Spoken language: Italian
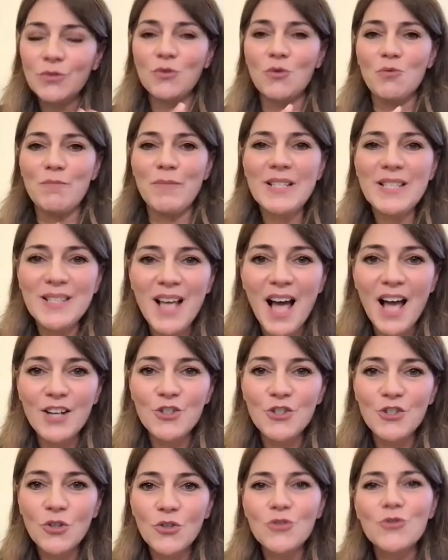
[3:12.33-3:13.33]
sul
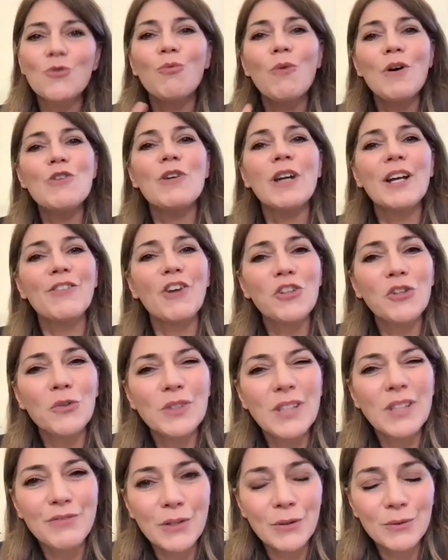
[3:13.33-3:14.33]
messaggio, su quello che vogliono
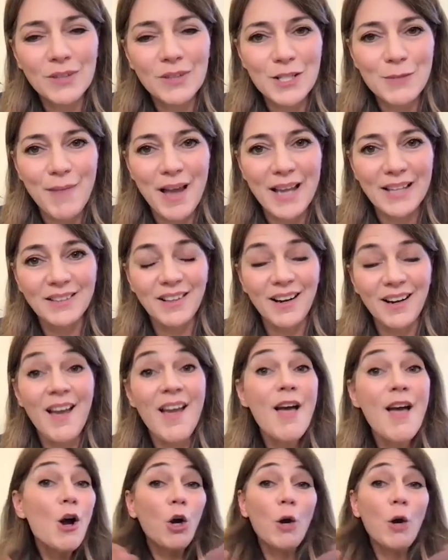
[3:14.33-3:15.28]
davvero trasmettere,